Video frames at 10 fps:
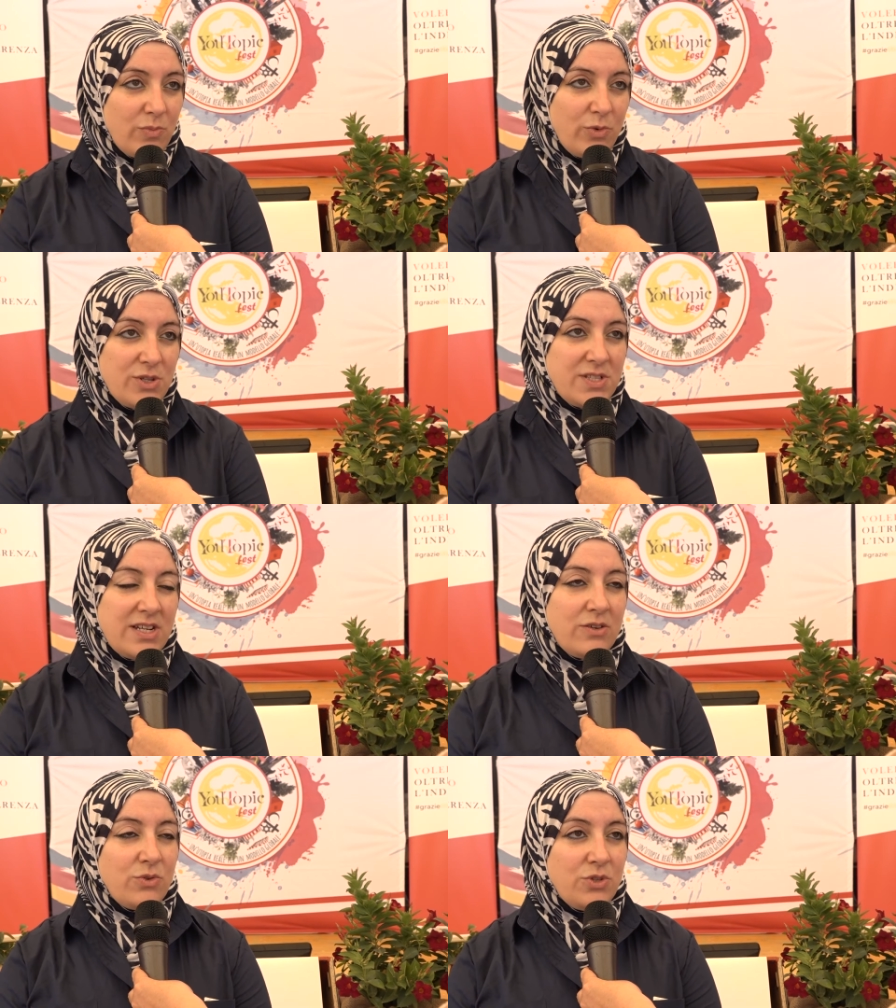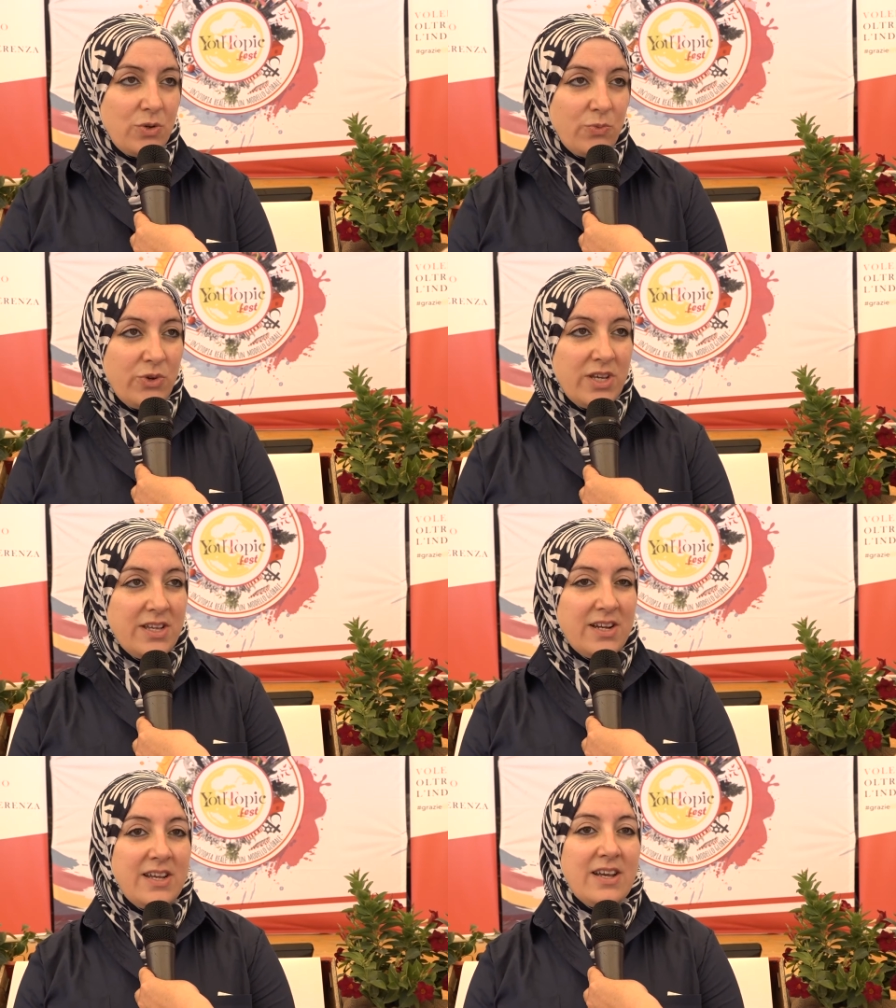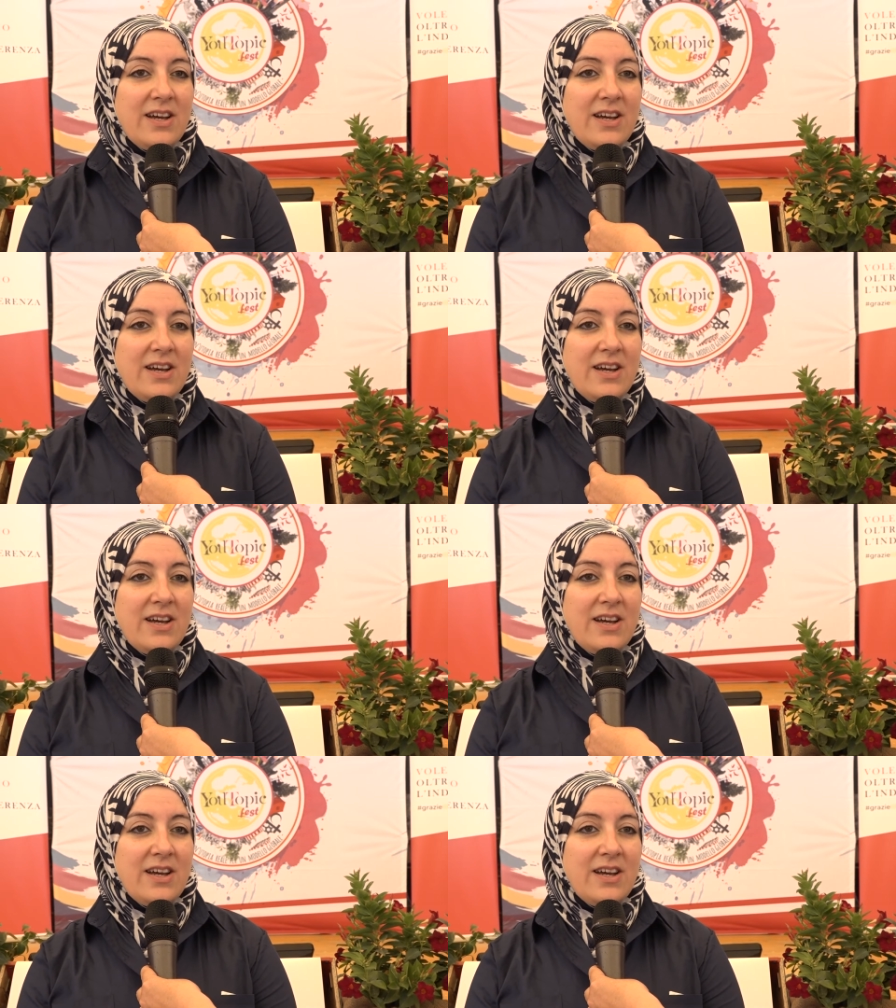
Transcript: possa contribuire